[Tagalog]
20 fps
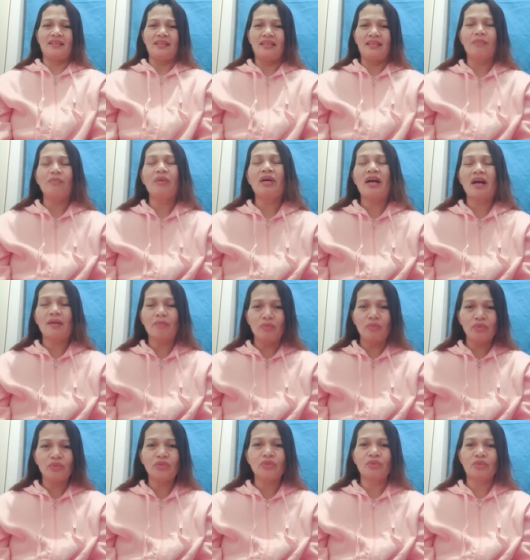ng mga
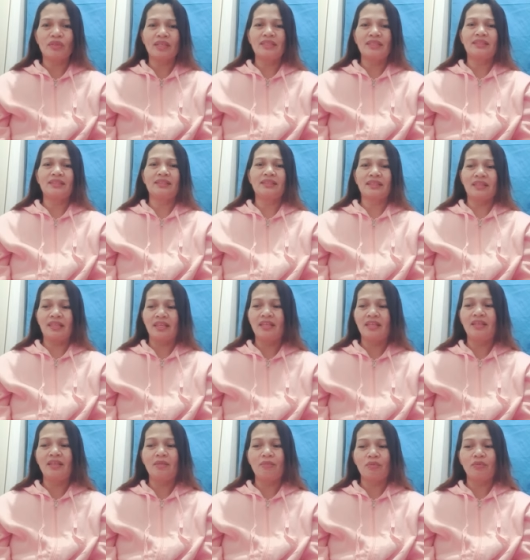apostoles.
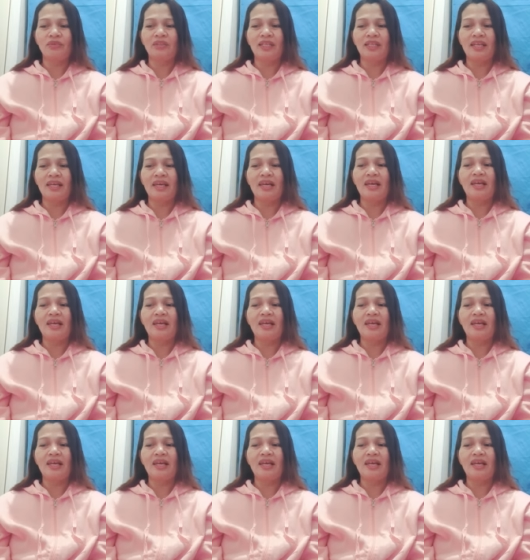Hindi po sila